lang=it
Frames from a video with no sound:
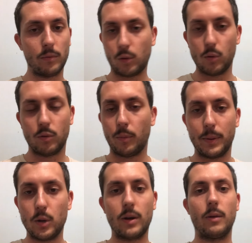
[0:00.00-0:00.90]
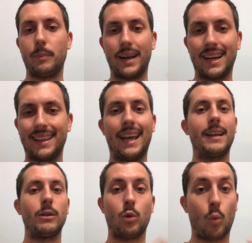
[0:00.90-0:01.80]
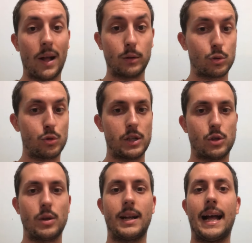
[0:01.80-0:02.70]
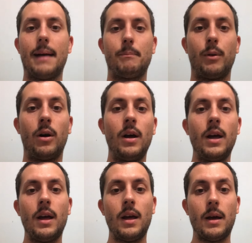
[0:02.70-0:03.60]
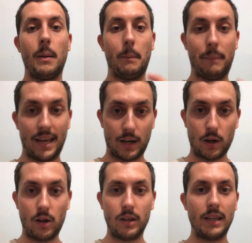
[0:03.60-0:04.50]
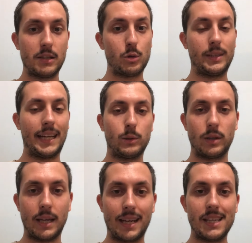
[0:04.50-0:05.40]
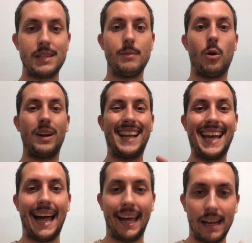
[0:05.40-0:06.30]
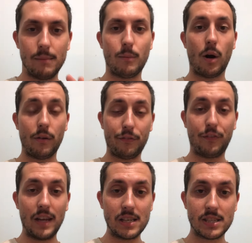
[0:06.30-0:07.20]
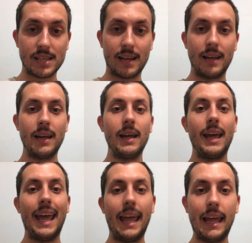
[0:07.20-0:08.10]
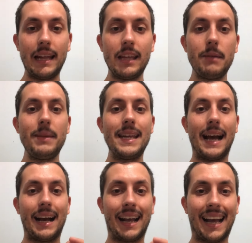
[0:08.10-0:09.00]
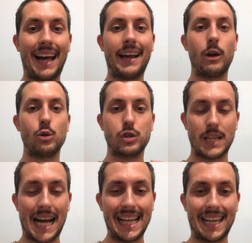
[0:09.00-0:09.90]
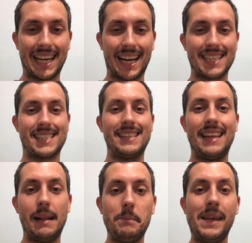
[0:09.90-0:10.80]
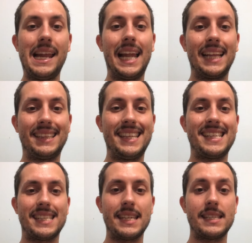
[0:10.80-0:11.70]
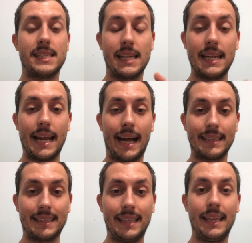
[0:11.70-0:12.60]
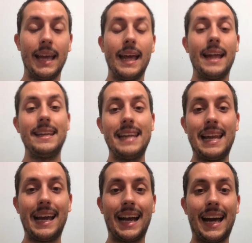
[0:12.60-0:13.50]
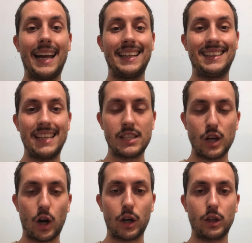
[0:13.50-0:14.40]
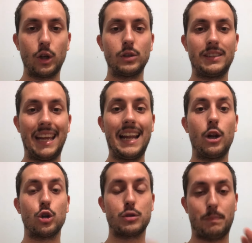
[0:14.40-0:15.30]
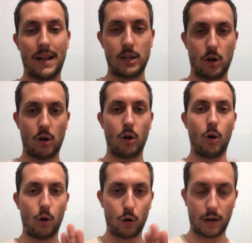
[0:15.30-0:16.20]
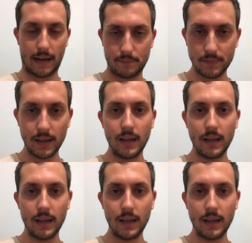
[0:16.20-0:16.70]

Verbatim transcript: con un'opinione un parere tecnico quanto è successo in campo però il risultato è chiarissimo. Gael Monfils elimina Carlos Alcaraz nel 1000 di Cincinnati nella gara d'esordio dello spagnolo. Ora,